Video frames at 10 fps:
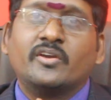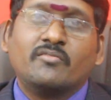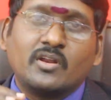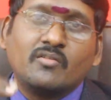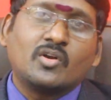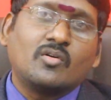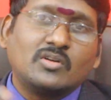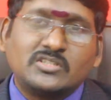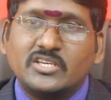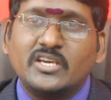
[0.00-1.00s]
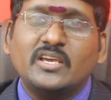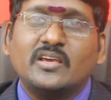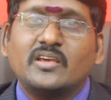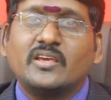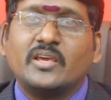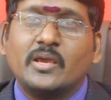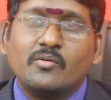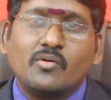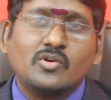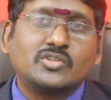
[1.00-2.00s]
ఎవరెవరో వచ్చి
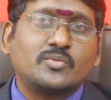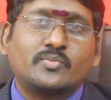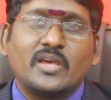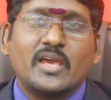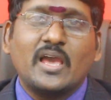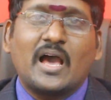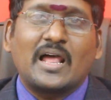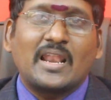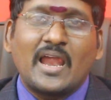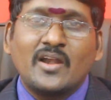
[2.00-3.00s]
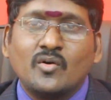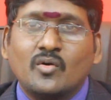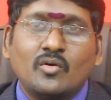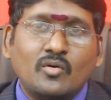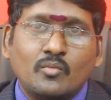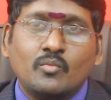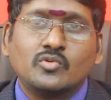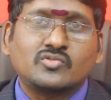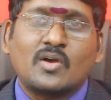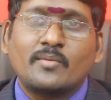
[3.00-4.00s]
ఏవేవో చెప్తే ఆ ల్యాండ్
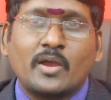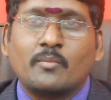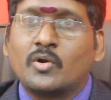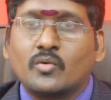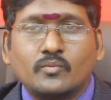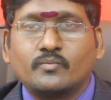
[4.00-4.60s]
భూస్వామి అమ్మడు